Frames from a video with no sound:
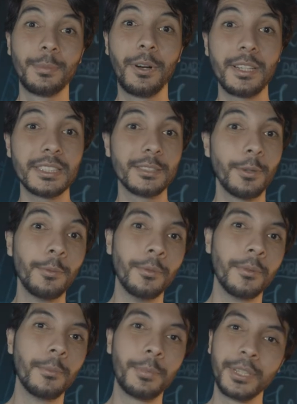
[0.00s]
Xbox, um,
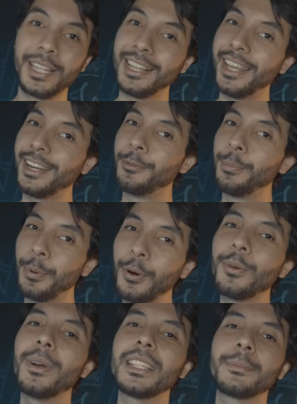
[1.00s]
porque ele era um
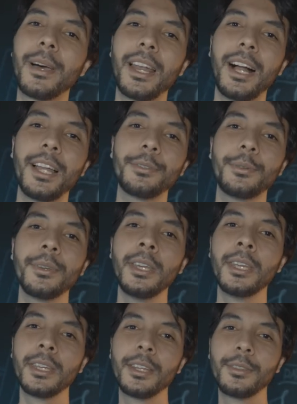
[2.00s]
pouco mais barato
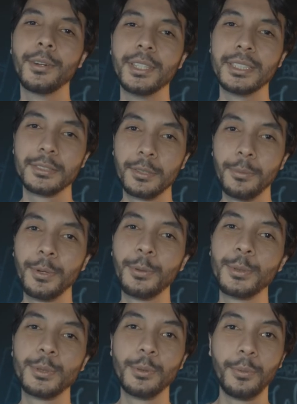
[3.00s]
e dois, como eu
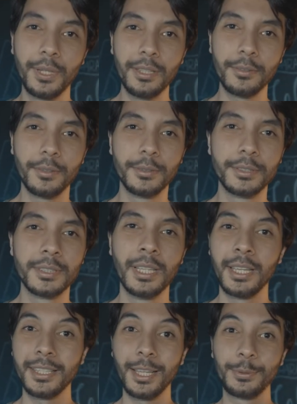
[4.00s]
uso Windows
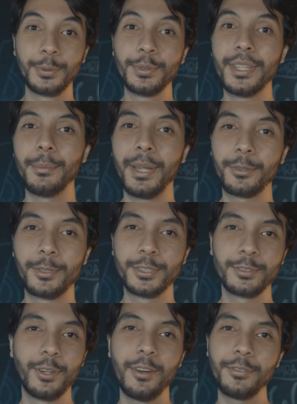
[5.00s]
e é tudo da
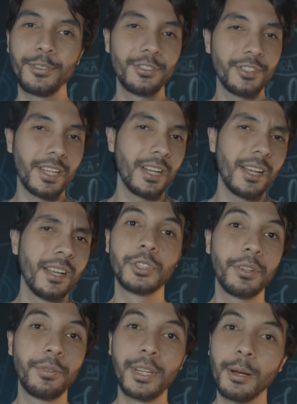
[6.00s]
Microsoft, já,
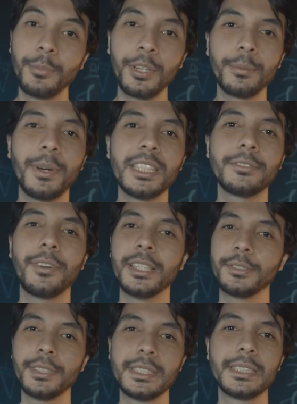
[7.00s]
já fica muito mais
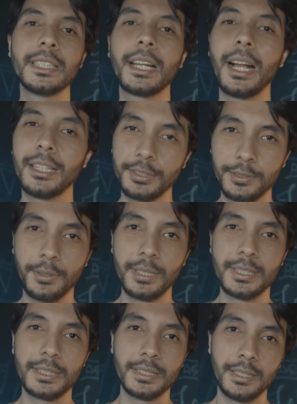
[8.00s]
fácil de sincar as
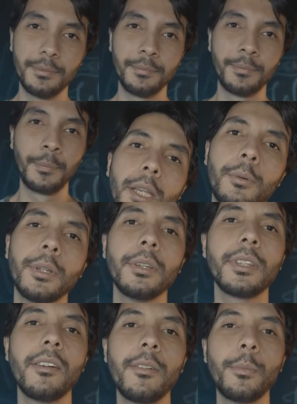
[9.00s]
coisas, né? E quando eu
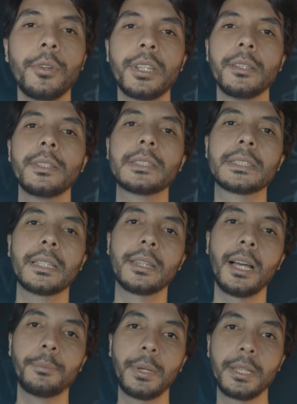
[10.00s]
estava montando esse
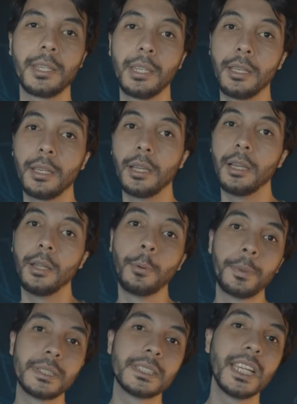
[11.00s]
setup aqui, eu
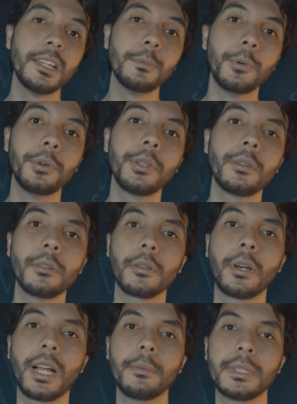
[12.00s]
pensei muito em
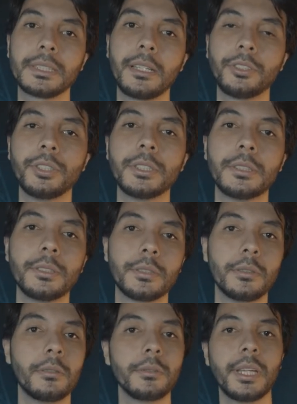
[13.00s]
trocar minhas caixinhas de
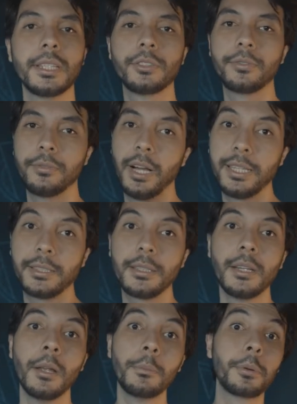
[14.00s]
som da
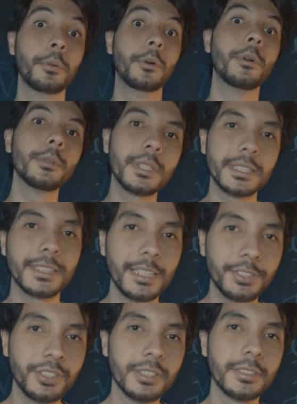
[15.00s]
Edifier por outras
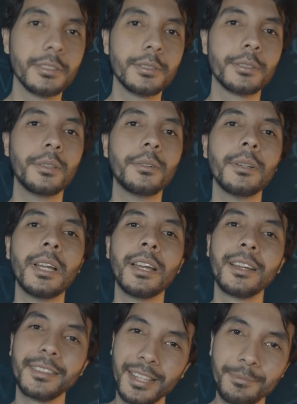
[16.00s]
caixinhas de som
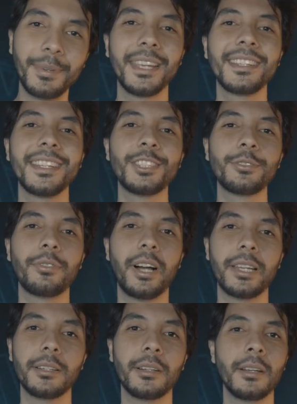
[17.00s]
também da
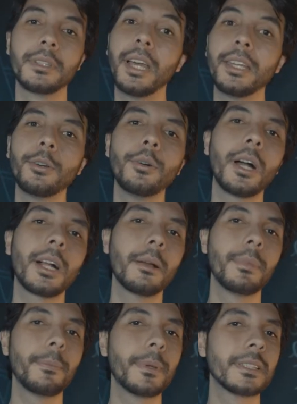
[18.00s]
Edifier. Daí eu
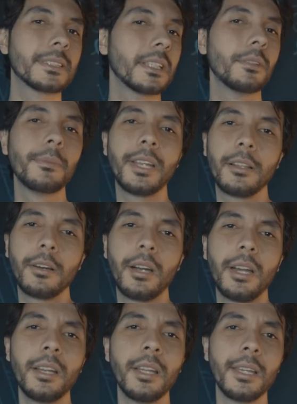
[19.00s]
acabei pensando
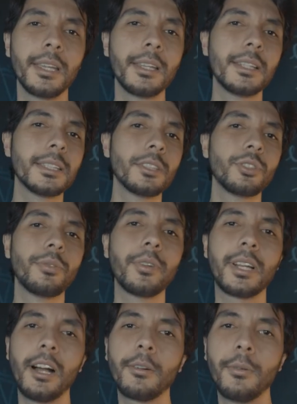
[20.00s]
melhor e decidi
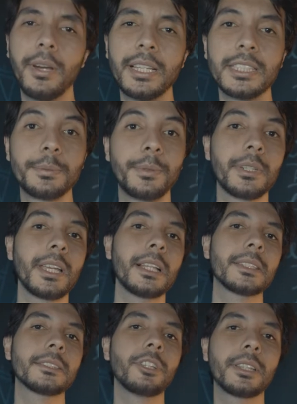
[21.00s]
ficar com elas porque
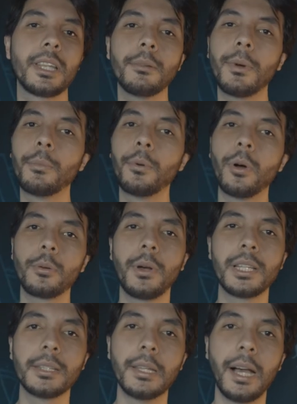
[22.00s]
elas já têm uma boa
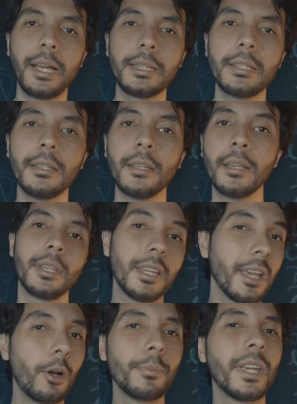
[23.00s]
qualidade e
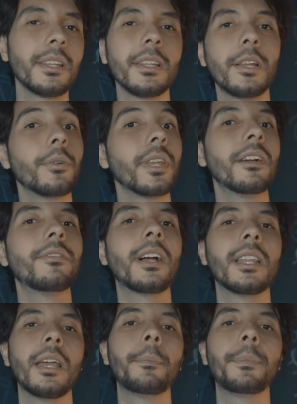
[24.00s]
realmente não ia
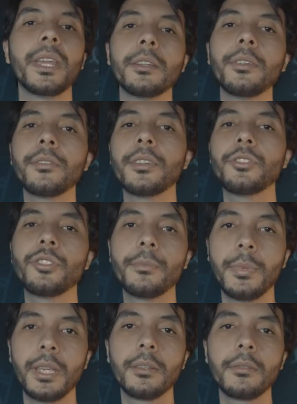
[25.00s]
valer a pena o
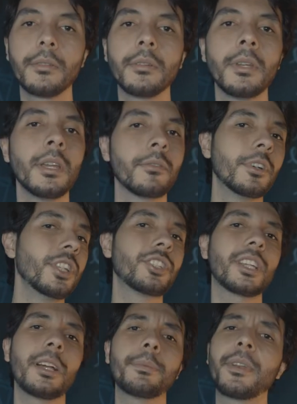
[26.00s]
investimento. Vou
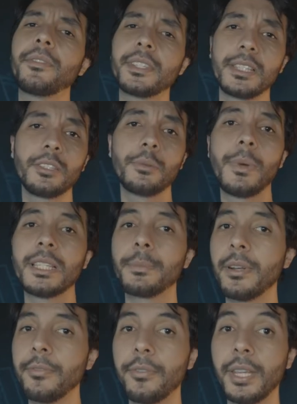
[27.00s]
deixar para fazer isso mais
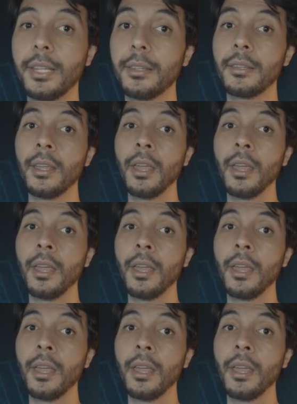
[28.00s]
para frente.